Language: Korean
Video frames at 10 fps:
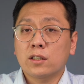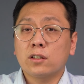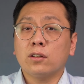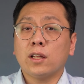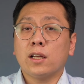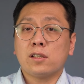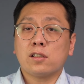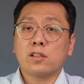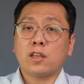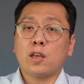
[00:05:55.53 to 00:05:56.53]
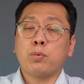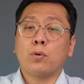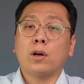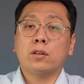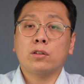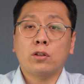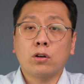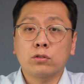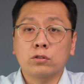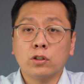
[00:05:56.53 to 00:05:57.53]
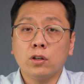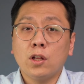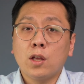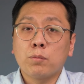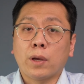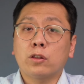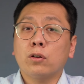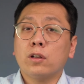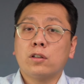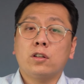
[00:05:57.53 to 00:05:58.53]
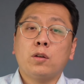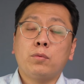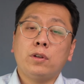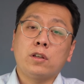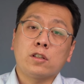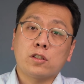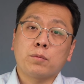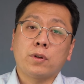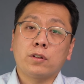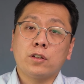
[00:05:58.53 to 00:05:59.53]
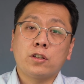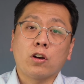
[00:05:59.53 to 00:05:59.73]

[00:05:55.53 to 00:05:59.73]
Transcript: 그러나 6K 프로 같은 경우는요 배터리 그립이 있으면은